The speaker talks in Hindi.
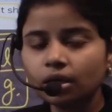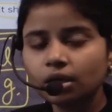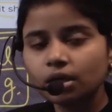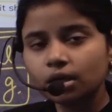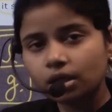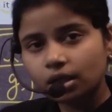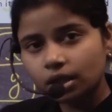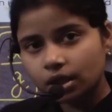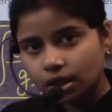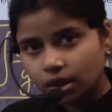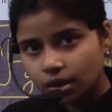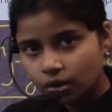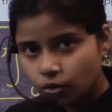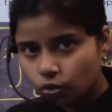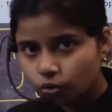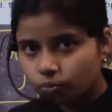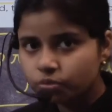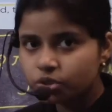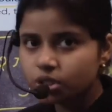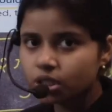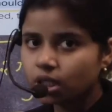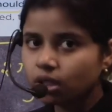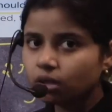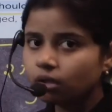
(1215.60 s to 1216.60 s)
कि नहीं घूम
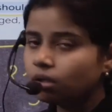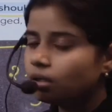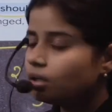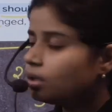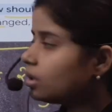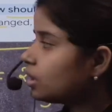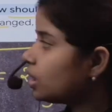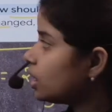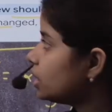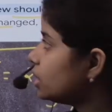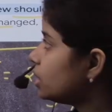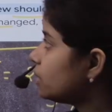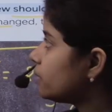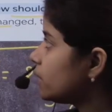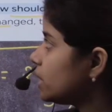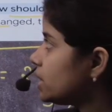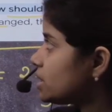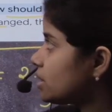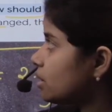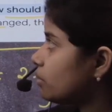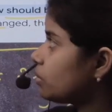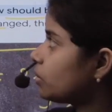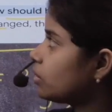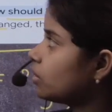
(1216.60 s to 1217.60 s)
जाए अदरवाइज
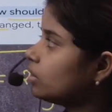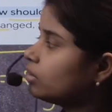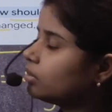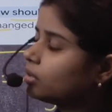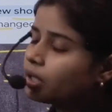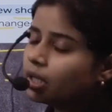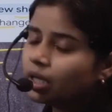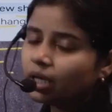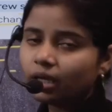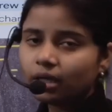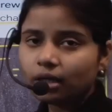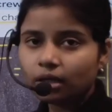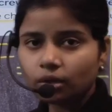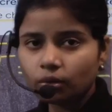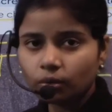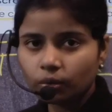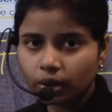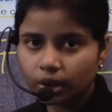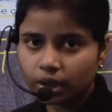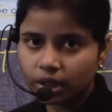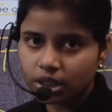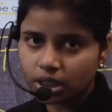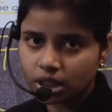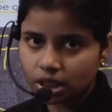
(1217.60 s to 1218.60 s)
आपको एरर
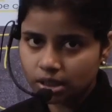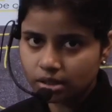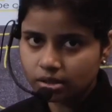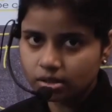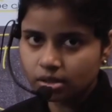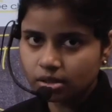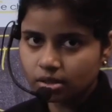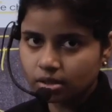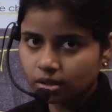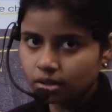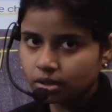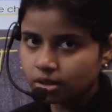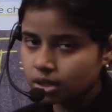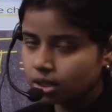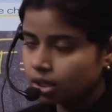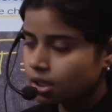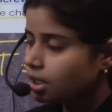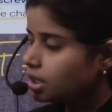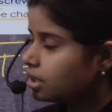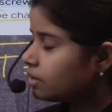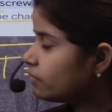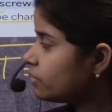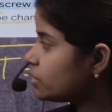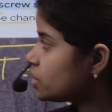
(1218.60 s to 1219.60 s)
होने के चांसेस हैं ठीक
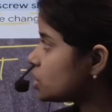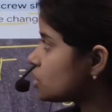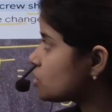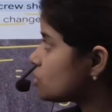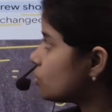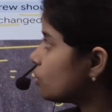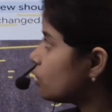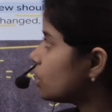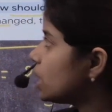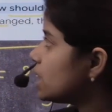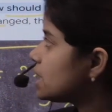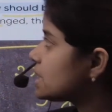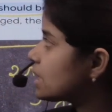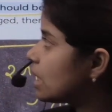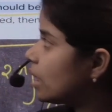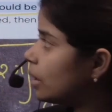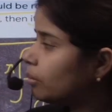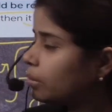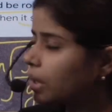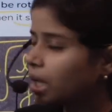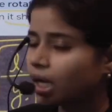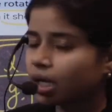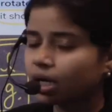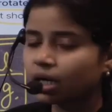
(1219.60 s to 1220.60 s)
है विच इज़ नोन एज
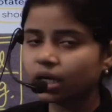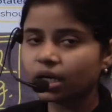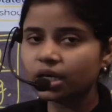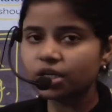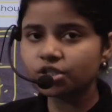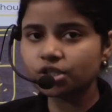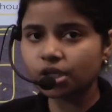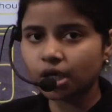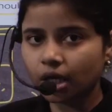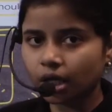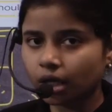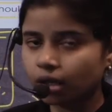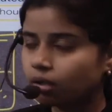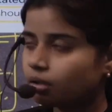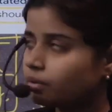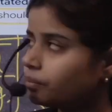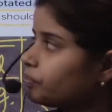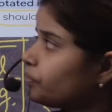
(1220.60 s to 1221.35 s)
बैकलैश एरर